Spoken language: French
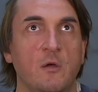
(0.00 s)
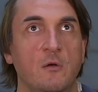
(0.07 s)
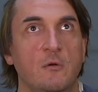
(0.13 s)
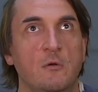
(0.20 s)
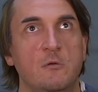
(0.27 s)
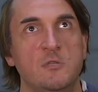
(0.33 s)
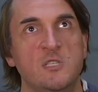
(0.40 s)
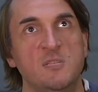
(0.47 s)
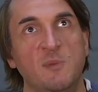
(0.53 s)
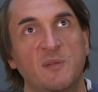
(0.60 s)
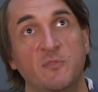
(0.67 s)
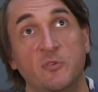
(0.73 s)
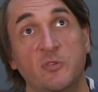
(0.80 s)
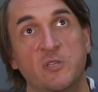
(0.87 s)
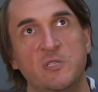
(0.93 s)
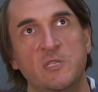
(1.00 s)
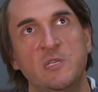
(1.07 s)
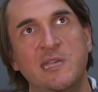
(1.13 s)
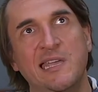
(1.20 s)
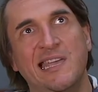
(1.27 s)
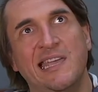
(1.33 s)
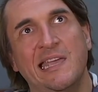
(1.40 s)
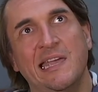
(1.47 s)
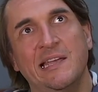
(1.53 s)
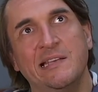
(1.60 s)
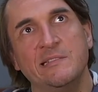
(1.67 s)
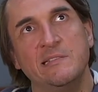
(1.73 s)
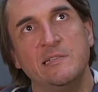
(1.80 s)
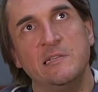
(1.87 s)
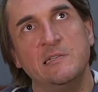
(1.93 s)
le cinéma de fantasy
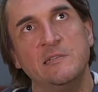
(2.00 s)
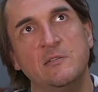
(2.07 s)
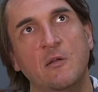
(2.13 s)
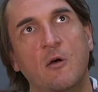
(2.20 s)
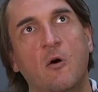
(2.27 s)
existe